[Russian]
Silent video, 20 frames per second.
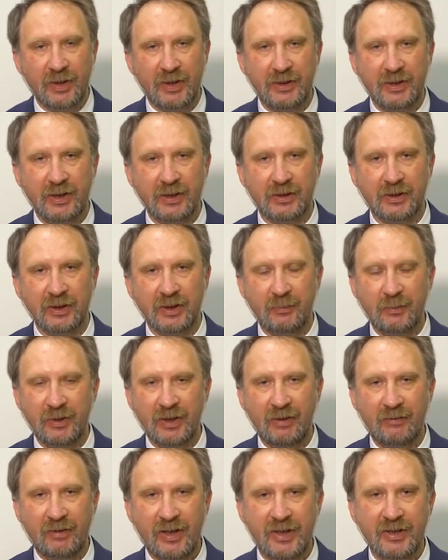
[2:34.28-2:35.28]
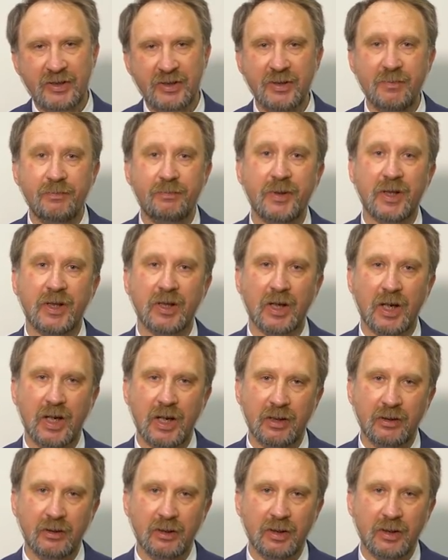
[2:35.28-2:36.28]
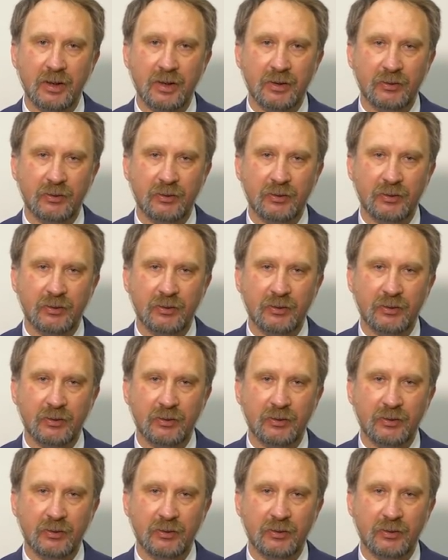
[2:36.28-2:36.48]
монеты именовались империал,